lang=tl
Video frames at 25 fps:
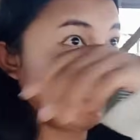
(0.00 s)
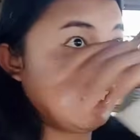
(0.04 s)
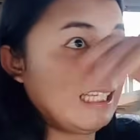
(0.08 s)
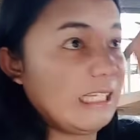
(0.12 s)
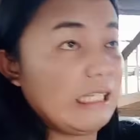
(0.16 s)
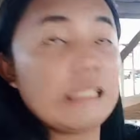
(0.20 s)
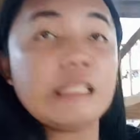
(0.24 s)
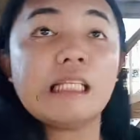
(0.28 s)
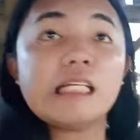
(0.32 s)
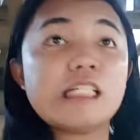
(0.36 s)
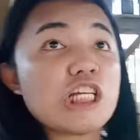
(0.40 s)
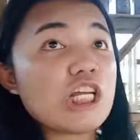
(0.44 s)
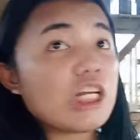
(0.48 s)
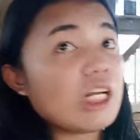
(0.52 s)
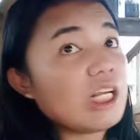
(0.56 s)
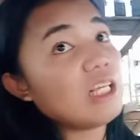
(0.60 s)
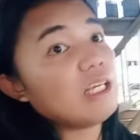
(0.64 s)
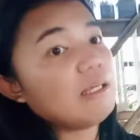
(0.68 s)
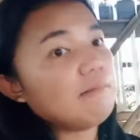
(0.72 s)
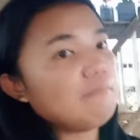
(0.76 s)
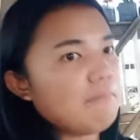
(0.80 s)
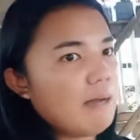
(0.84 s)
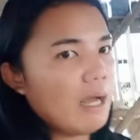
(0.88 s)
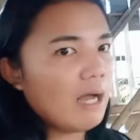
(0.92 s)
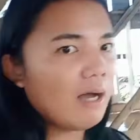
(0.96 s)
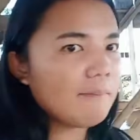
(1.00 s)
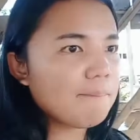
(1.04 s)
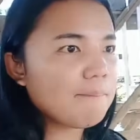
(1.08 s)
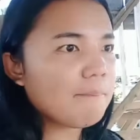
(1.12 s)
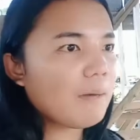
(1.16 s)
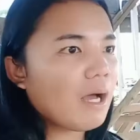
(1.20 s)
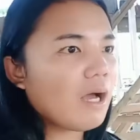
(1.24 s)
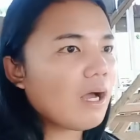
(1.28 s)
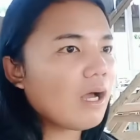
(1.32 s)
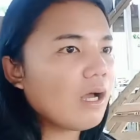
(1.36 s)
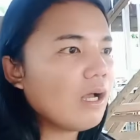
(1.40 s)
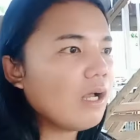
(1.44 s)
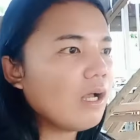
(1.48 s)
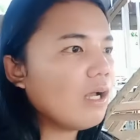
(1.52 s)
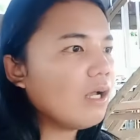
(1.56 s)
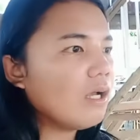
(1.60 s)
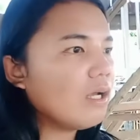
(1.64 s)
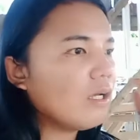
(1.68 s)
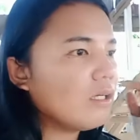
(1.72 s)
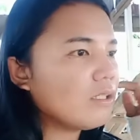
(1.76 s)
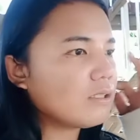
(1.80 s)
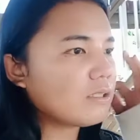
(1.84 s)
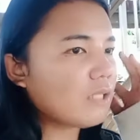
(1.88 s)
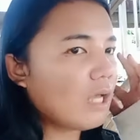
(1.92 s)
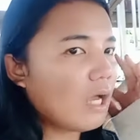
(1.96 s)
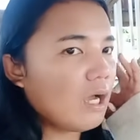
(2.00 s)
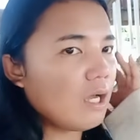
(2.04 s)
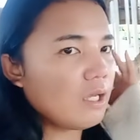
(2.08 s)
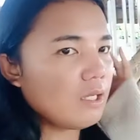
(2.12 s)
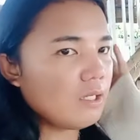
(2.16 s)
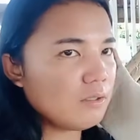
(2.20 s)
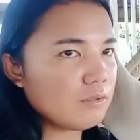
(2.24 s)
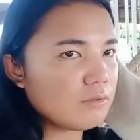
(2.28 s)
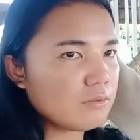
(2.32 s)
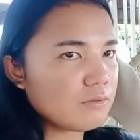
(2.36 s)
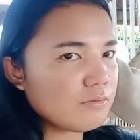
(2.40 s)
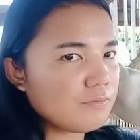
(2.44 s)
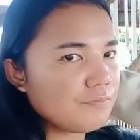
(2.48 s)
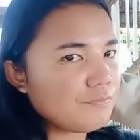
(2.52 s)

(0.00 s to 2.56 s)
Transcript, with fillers: hindi siya nagiba pa sa ngayon.